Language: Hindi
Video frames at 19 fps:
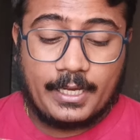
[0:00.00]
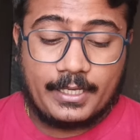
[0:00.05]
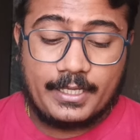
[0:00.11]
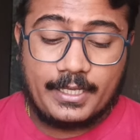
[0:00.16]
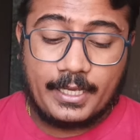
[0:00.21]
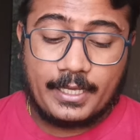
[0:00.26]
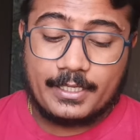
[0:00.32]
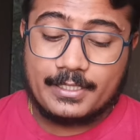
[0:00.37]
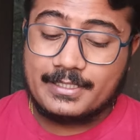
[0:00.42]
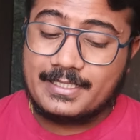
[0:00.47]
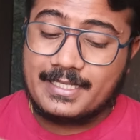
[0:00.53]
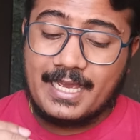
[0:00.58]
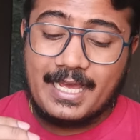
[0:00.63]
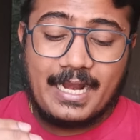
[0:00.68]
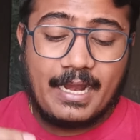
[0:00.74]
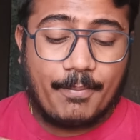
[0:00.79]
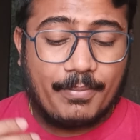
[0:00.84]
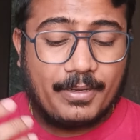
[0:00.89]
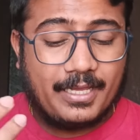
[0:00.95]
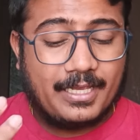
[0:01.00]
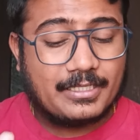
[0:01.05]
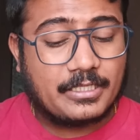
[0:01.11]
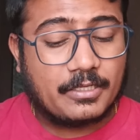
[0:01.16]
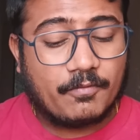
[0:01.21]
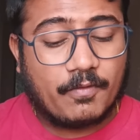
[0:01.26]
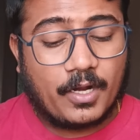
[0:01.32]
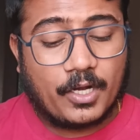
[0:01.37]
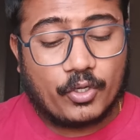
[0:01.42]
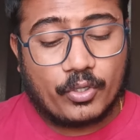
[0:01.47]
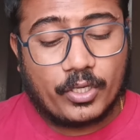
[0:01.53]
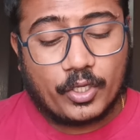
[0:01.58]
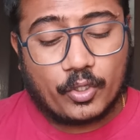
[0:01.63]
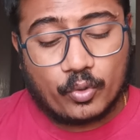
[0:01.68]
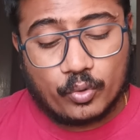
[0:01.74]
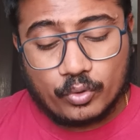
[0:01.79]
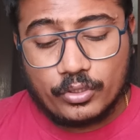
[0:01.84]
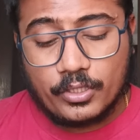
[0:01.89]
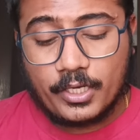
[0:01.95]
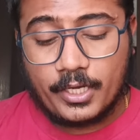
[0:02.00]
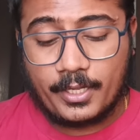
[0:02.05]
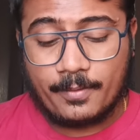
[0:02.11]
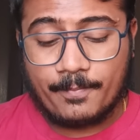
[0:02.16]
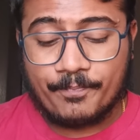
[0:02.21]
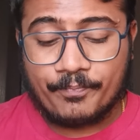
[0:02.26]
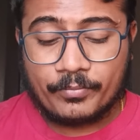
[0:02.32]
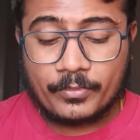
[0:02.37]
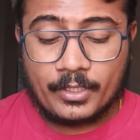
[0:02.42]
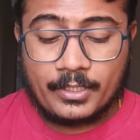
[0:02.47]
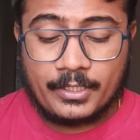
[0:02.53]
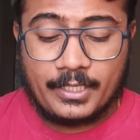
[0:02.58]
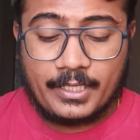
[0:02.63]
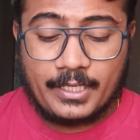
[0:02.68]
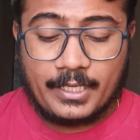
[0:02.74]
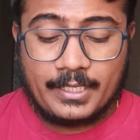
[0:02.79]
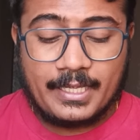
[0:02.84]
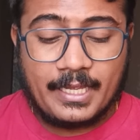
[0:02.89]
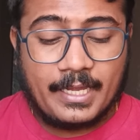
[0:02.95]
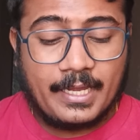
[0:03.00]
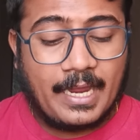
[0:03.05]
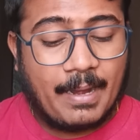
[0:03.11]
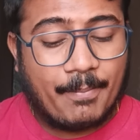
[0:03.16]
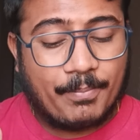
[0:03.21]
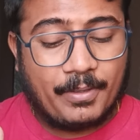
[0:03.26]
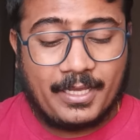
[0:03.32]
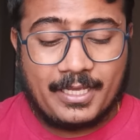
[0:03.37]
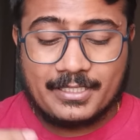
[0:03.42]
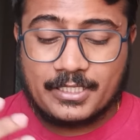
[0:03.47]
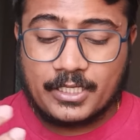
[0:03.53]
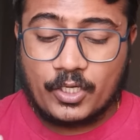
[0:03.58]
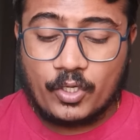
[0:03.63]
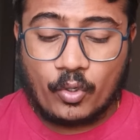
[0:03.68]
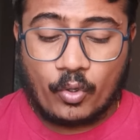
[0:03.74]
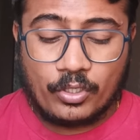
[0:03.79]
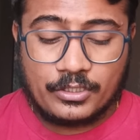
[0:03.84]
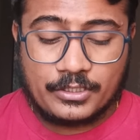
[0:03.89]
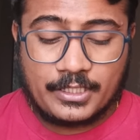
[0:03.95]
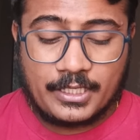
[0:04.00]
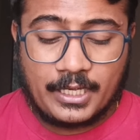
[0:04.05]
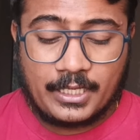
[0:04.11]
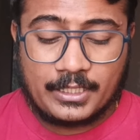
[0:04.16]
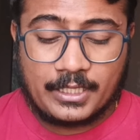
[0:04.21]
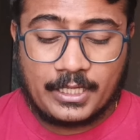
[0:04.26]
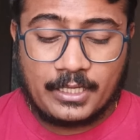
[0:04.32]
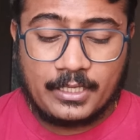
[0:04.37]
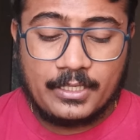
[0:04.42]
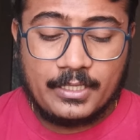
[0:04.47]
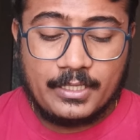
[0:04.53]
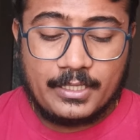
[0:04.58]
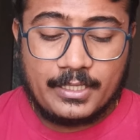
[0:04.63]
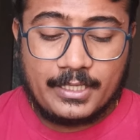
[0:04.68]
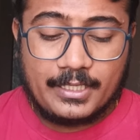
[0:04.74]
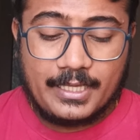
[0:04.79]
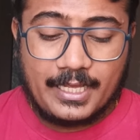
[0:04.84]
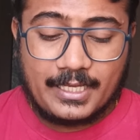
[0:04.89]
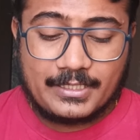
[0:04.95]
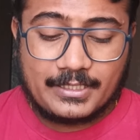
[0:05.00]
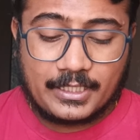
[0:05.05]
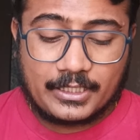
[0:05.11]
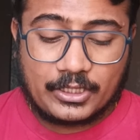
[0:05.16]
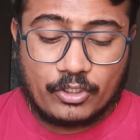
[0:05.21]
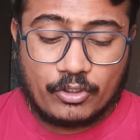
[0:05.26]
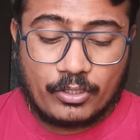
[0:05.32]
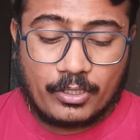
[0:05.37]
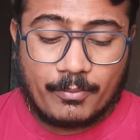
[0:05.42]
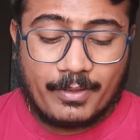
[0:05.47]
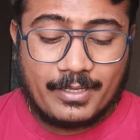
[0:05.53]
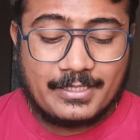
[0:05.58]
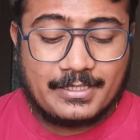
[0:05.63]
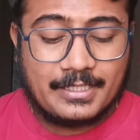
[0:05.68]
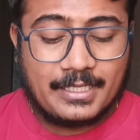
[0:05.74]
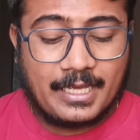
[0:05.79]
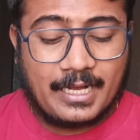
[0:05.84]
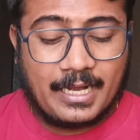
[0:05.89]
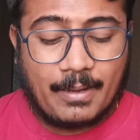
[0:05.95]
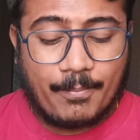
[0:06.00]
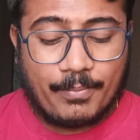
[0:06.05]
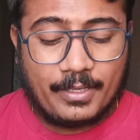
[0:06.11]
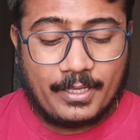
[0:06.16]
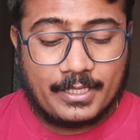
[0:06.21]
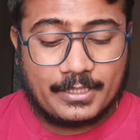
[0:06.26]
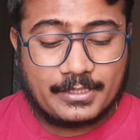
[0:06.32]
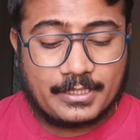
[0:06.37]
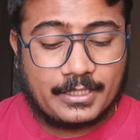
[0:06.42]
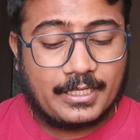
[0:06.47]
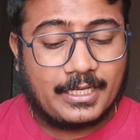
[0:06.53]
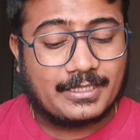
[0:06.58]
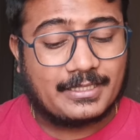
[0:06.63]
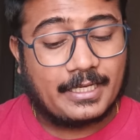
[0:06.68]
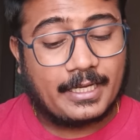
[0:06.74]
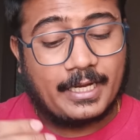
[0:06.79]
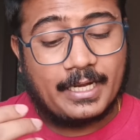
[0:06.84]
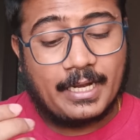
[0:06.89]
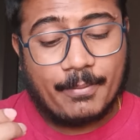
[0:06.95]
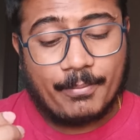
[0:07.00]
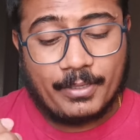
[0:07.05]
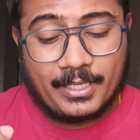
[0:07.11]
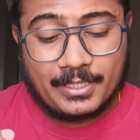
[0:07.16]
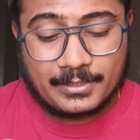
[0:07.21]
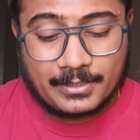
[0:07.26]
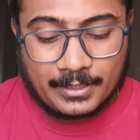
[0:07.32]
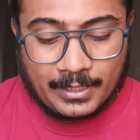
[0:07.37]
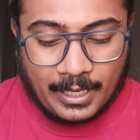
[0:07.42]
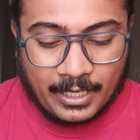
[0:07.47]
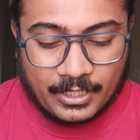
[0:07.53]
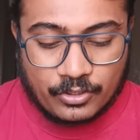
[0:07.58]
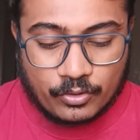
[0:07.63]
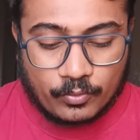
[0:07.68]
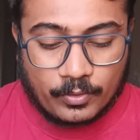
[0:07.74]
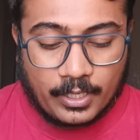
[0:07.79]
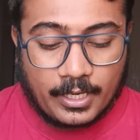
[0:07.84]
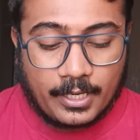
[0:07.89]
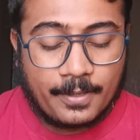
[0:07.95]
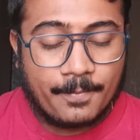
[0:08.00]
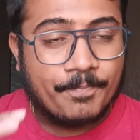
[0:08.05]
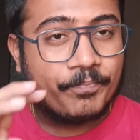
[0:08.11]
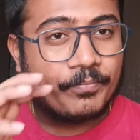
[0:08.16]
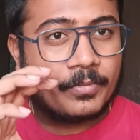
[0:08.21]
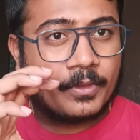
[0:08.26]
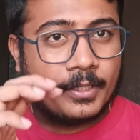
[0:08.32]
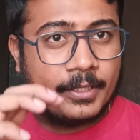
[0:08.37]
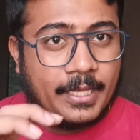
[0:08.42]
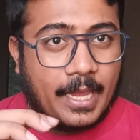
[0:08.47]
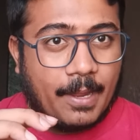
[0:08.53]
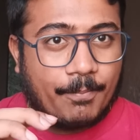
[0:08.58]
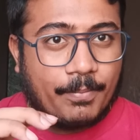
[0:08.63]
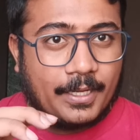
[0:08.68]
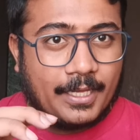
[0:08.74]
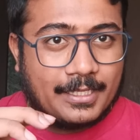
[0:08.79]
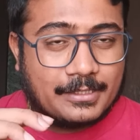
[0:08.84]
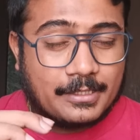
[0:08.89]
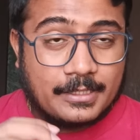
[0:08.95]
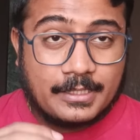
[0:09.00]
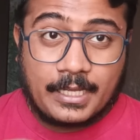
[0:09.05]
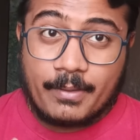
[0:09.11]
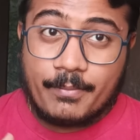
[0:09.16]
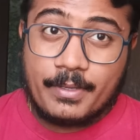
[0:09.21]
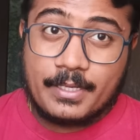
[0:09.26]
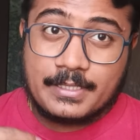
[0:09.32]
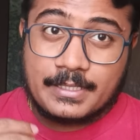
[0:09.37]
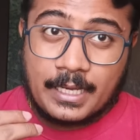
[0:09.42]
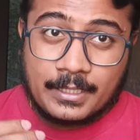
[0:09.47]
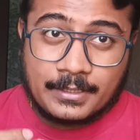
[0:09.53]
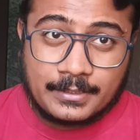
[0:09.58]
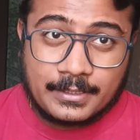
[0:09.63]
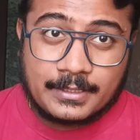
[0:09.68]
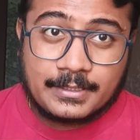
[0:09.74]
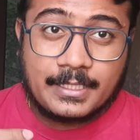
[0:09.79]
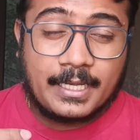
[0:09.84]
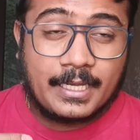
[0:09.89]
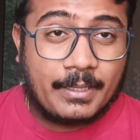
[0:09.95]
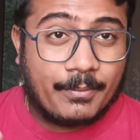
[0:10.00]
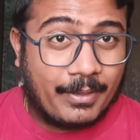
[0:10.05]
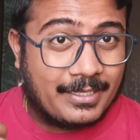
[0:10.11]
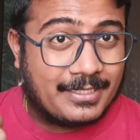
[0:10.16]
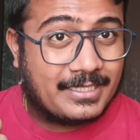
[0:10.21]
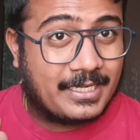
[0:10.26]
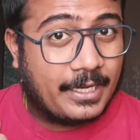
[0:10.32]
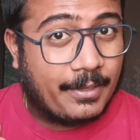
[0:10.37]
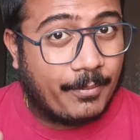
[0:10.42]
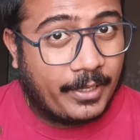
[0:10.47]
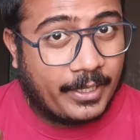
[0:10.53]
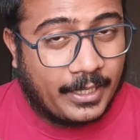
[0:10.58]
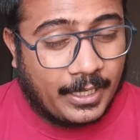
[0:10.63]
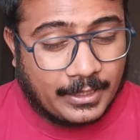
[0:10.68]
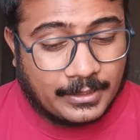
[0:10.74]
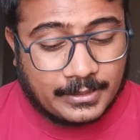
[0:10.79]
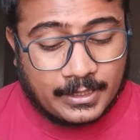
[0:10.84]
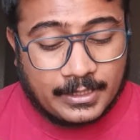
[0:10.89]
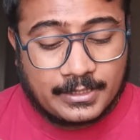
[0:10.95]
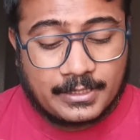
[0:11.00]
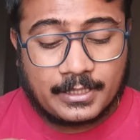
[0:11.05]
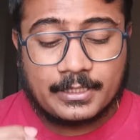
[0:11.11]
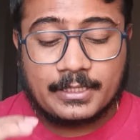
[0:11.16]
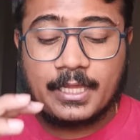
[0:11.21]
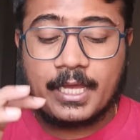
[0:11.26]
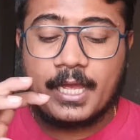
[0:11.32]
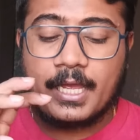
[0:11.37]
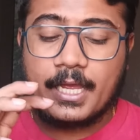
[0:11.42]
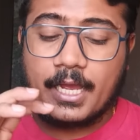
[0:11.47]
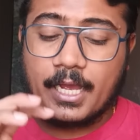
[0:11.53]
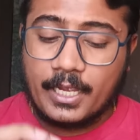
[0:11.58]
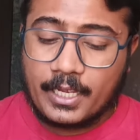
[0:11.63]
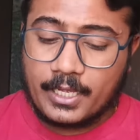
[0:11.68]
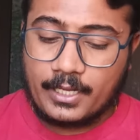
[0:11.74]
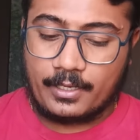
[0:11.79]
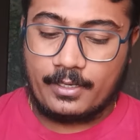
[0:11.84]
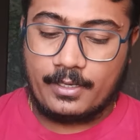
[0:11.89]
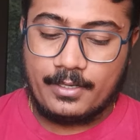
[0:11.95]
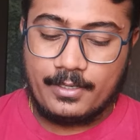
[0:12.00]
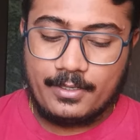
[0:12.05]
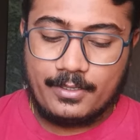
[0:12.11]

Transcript: है ठीक है जी आर एप्लीकेशन वालों ने खुद ने ठीक है ये एप्लीकेशन लॉन्च किया था कि देख सकते हो कि भाई जी आर एप्लीकेशन का सेकेंड एप्लीकेशन आ चुका है ये एप्लीकेशन का भी चांसेस है कि भाई छः महीना चल सकता है अगर